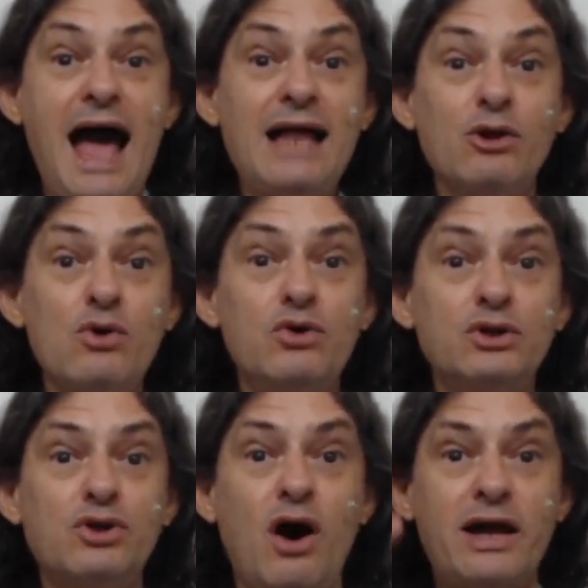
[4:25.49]

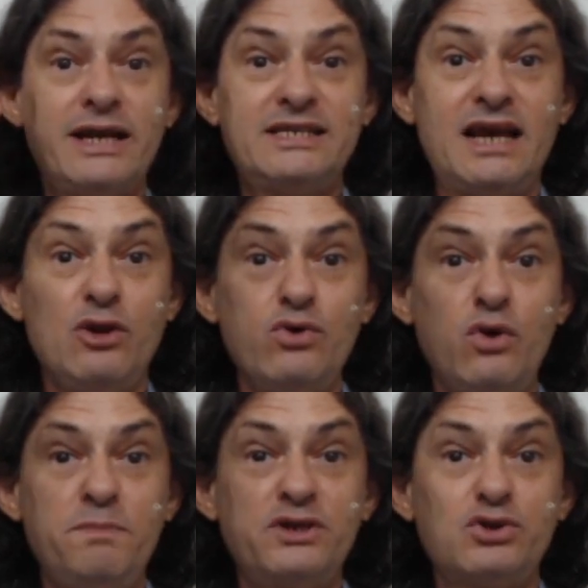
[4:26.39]
Alongou tórax,
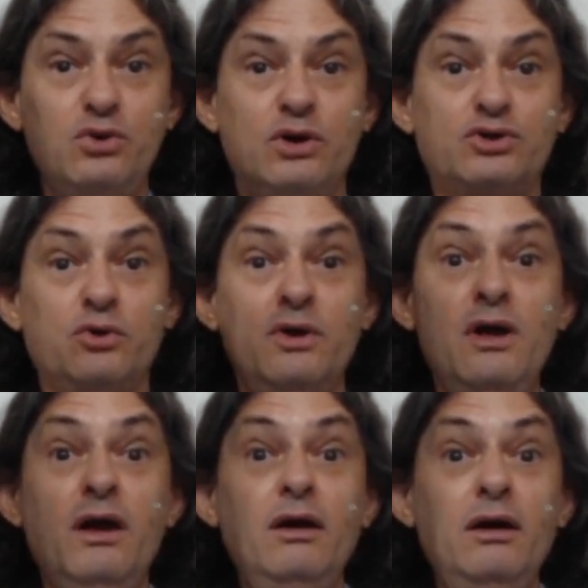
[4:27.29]
alongou pescoço,
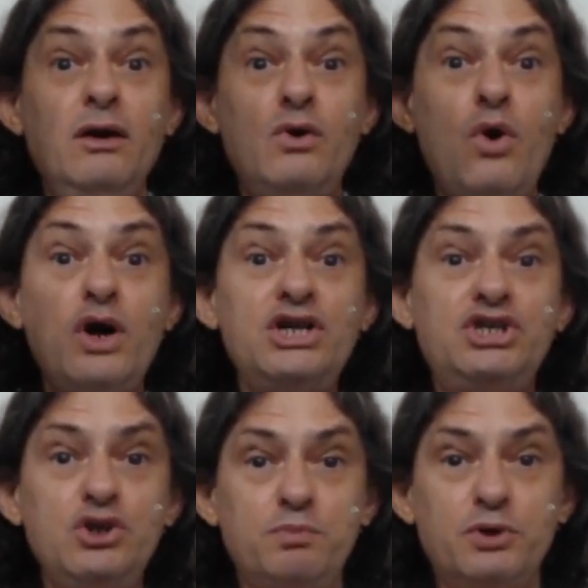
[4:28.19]

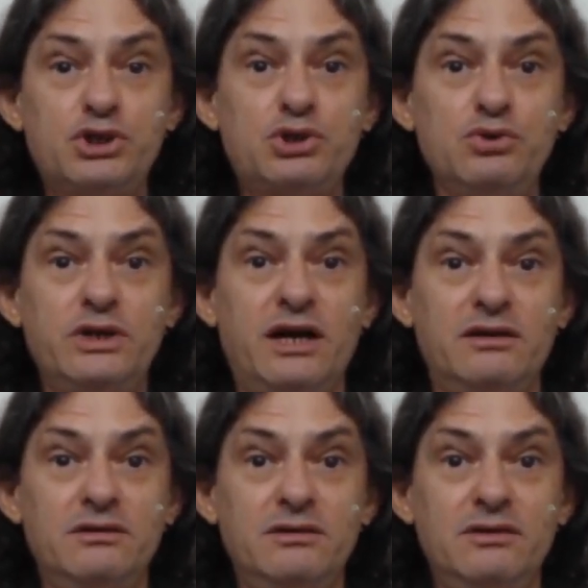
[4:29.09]
corrigiu postura,
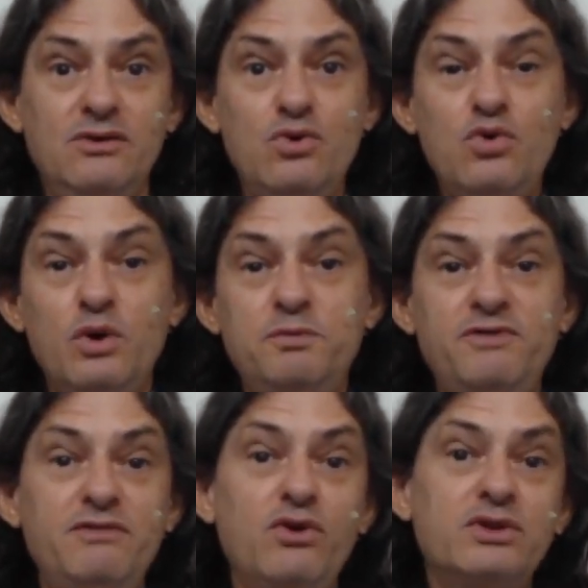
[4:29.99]
o corpo
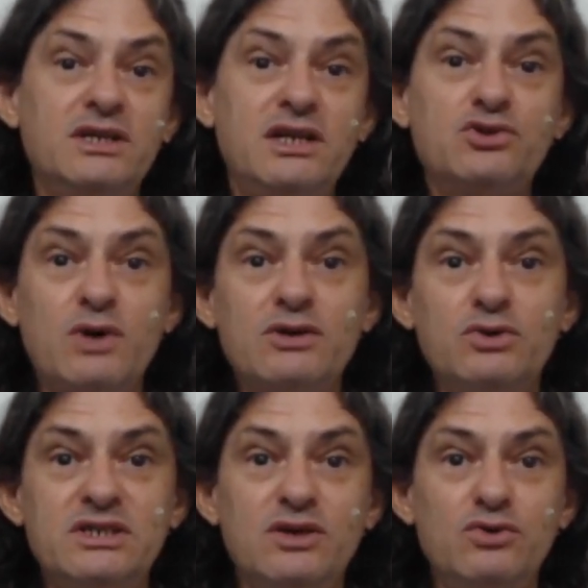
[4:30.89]
vai voltando à sua
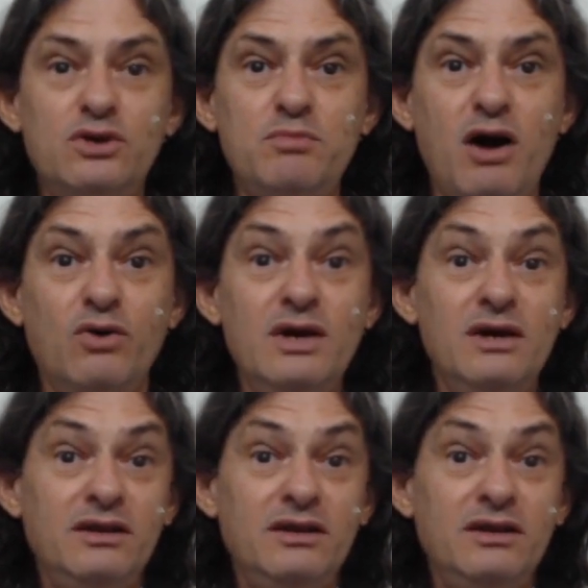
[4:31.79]
condição normal.